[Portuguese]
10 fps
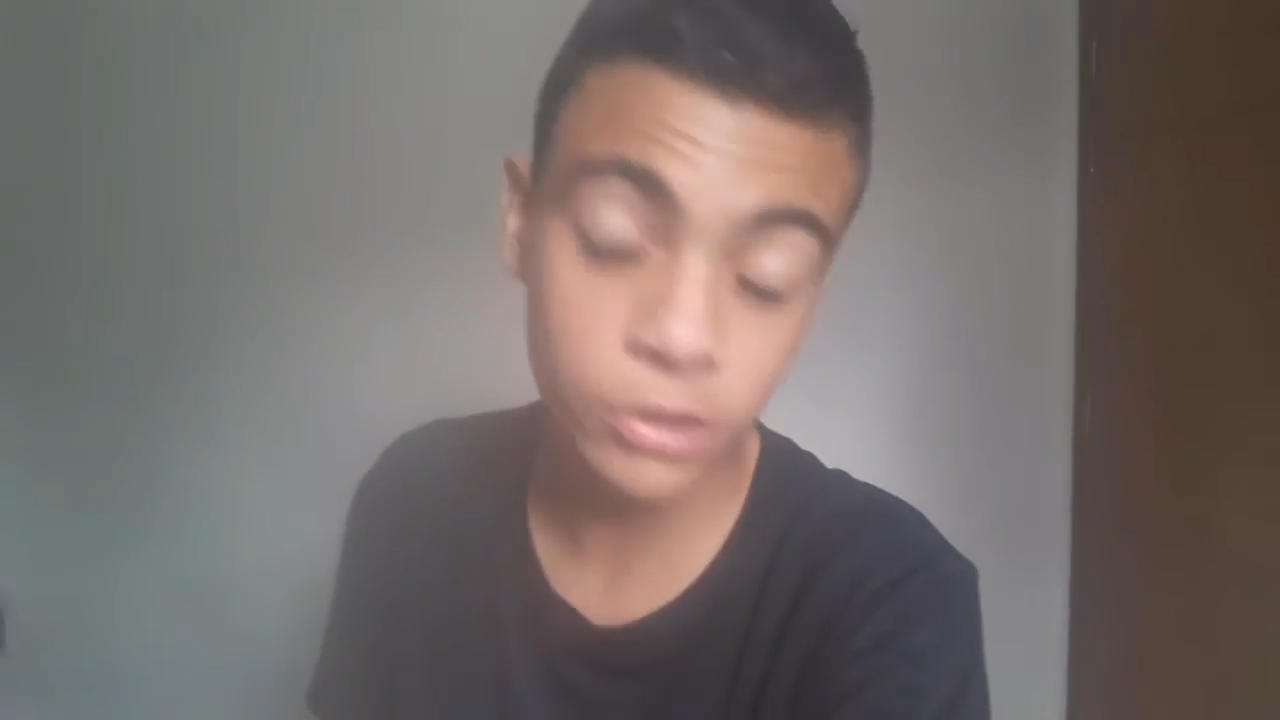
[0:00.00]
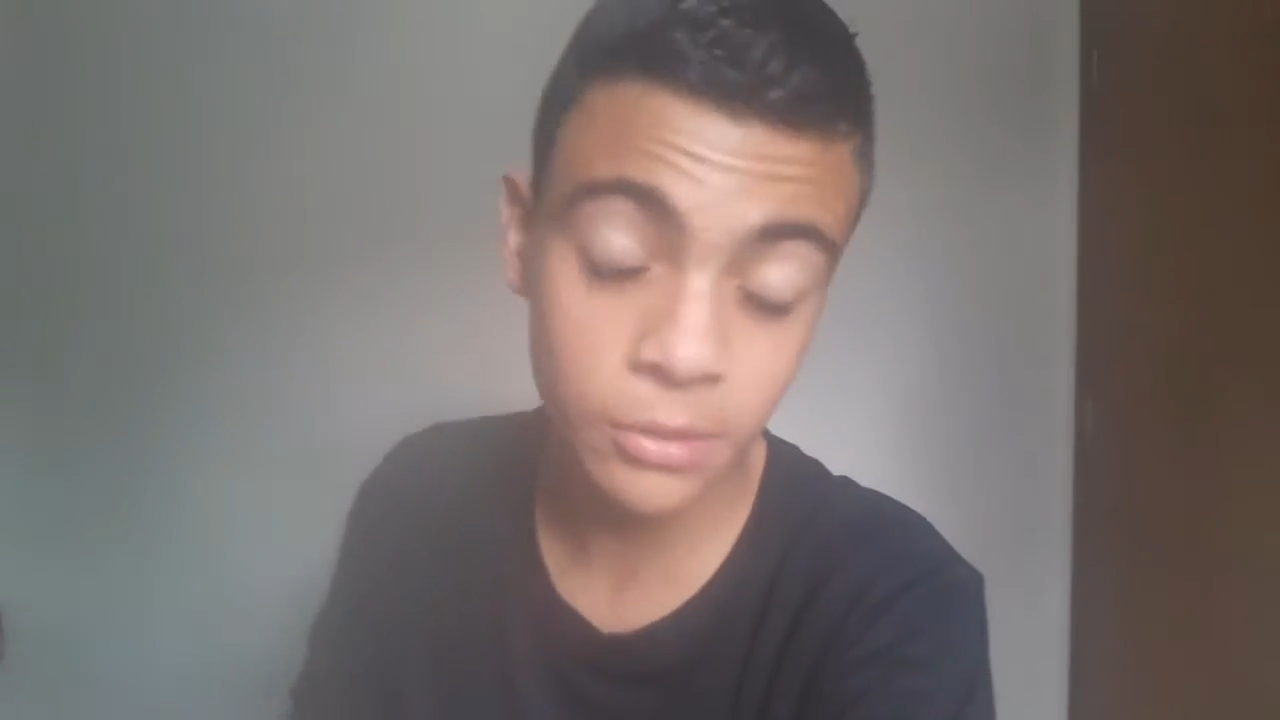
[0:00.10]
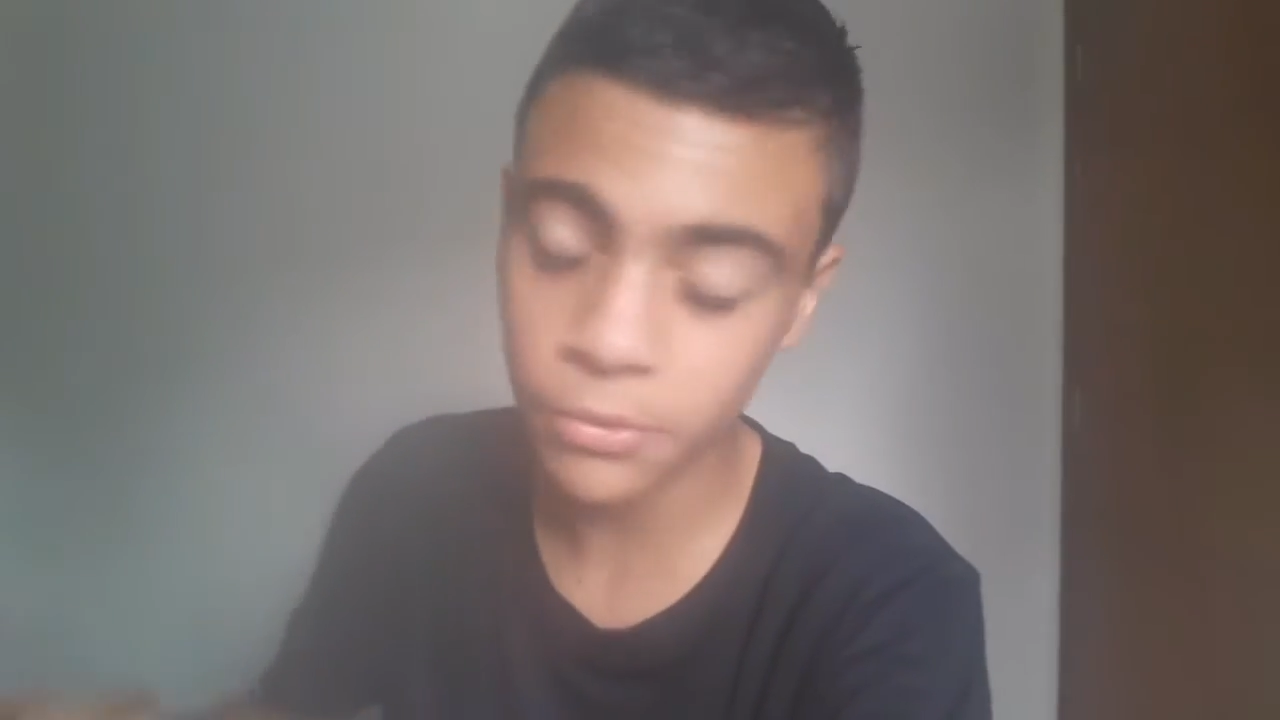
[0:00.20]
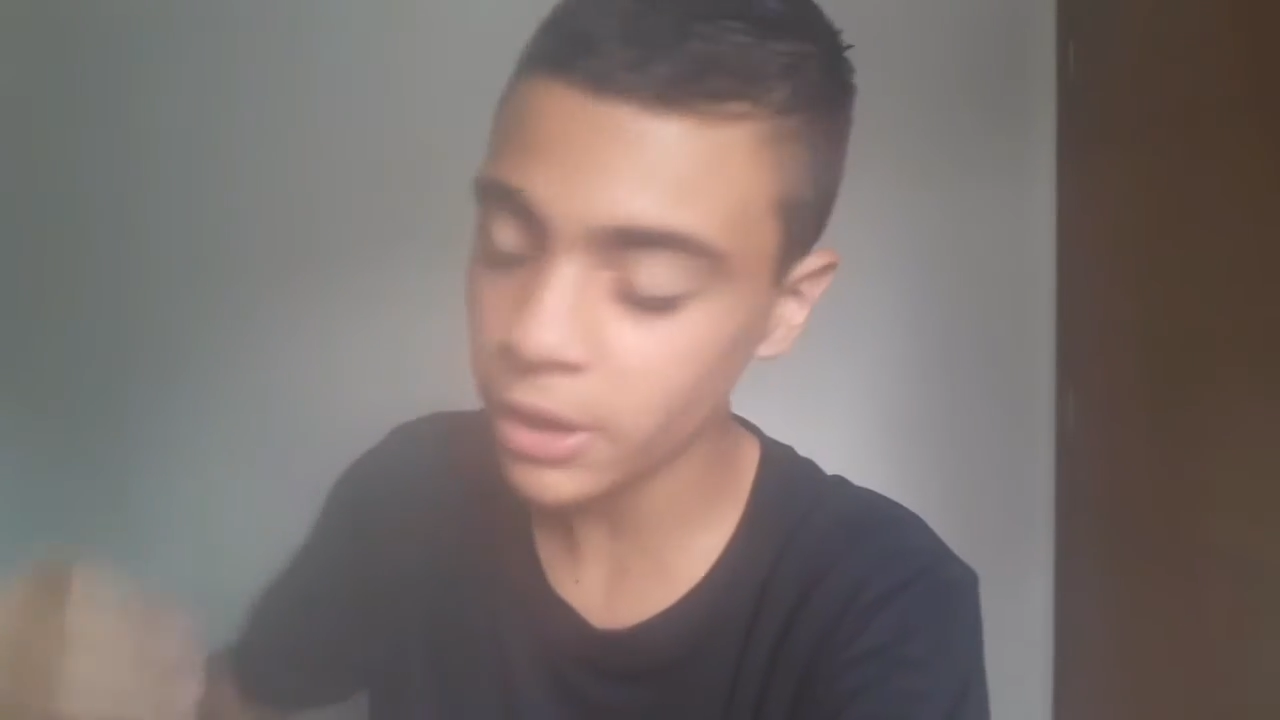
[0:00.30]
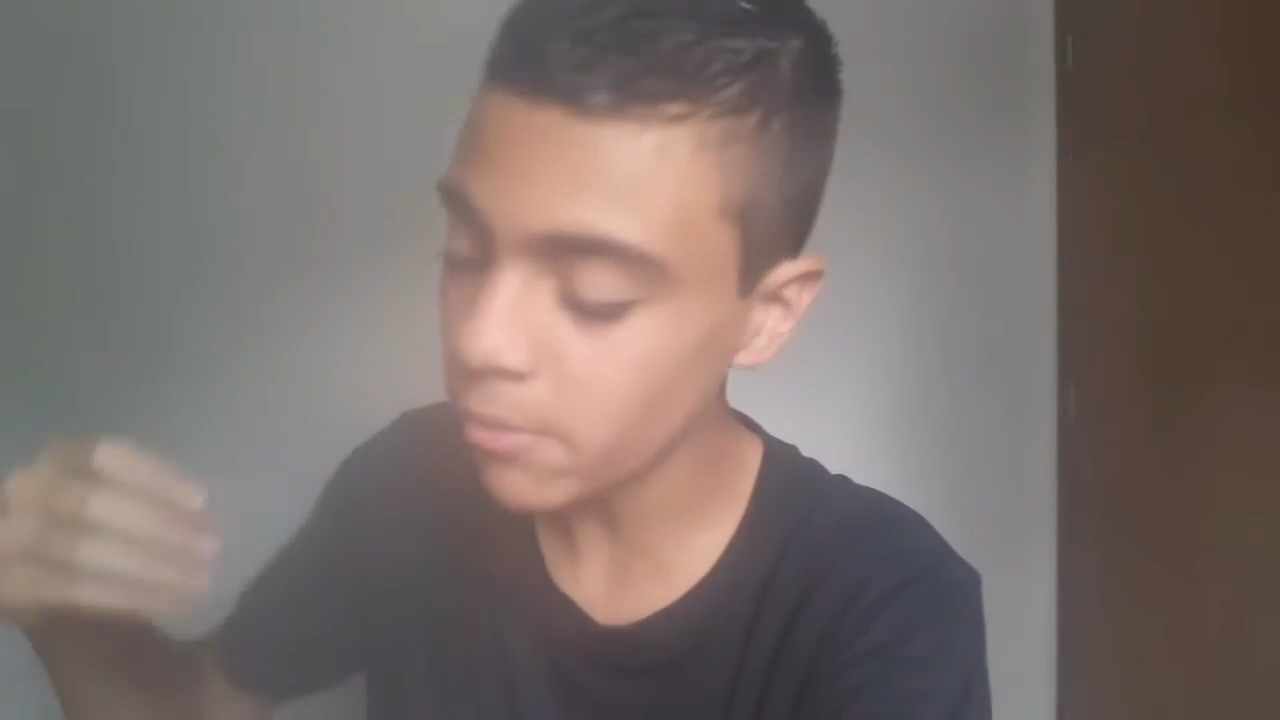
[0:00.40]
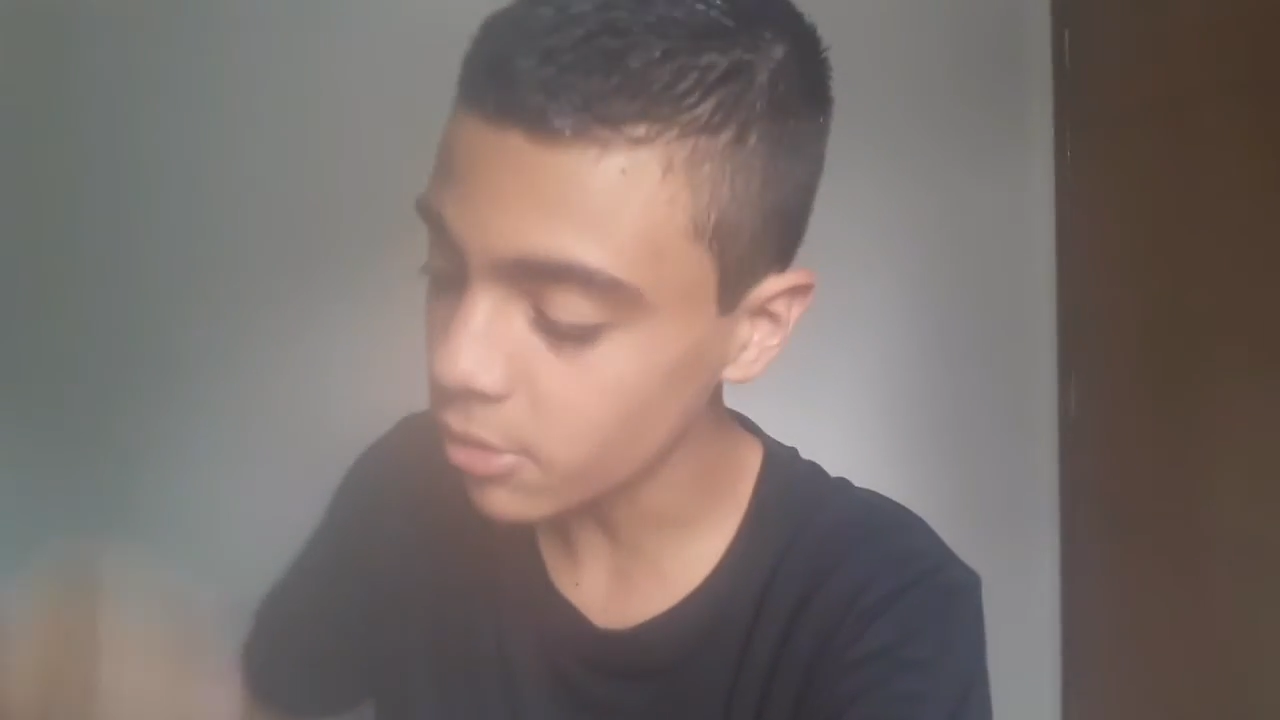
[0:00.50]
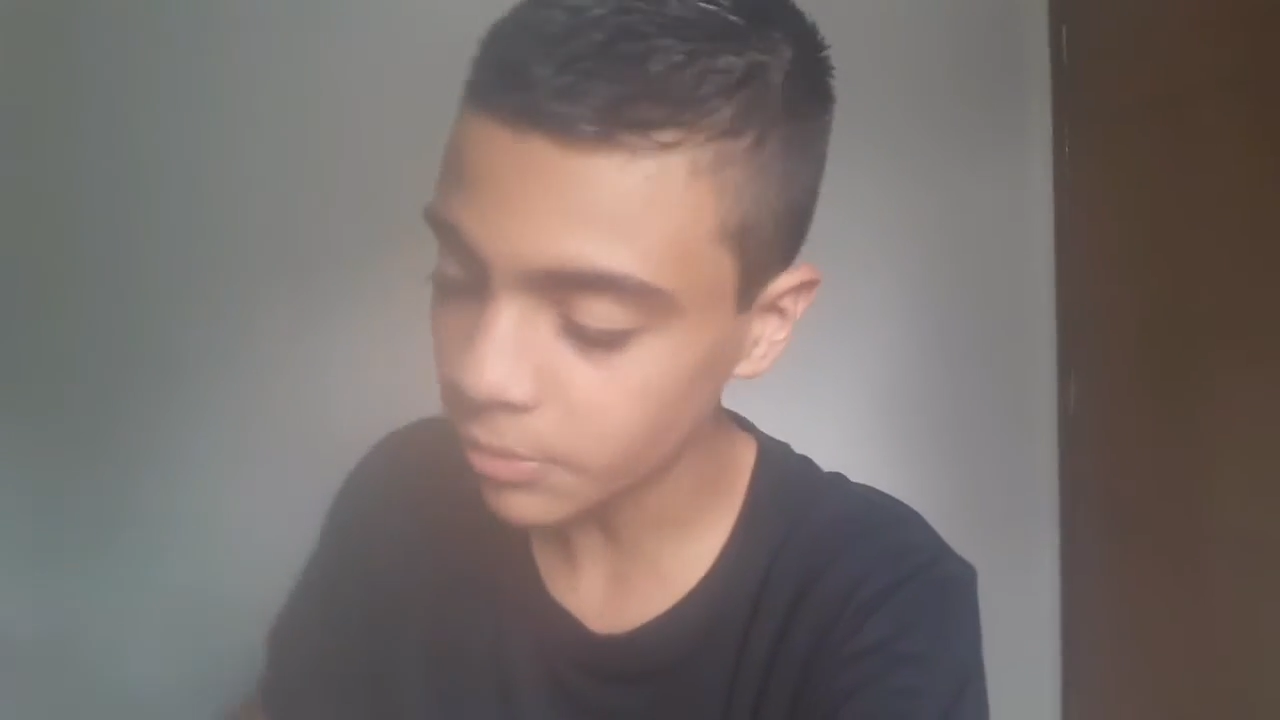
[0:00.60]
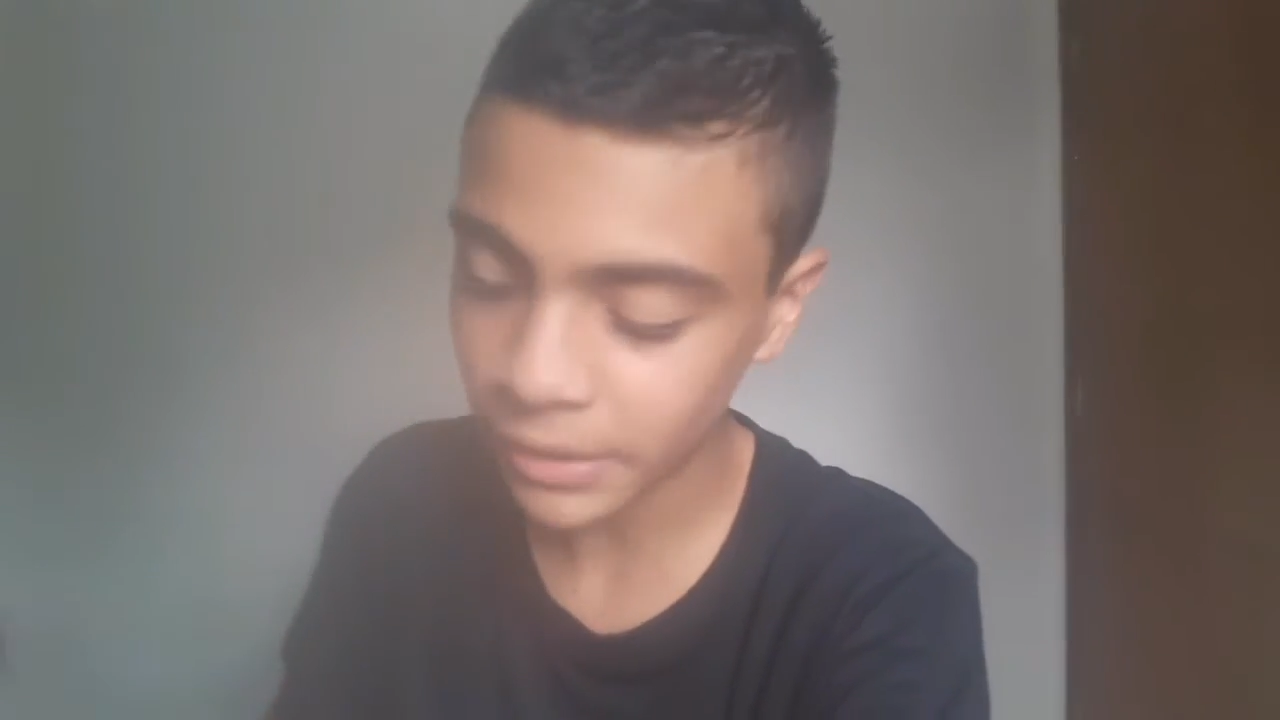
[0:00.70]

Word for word: eu demorei muito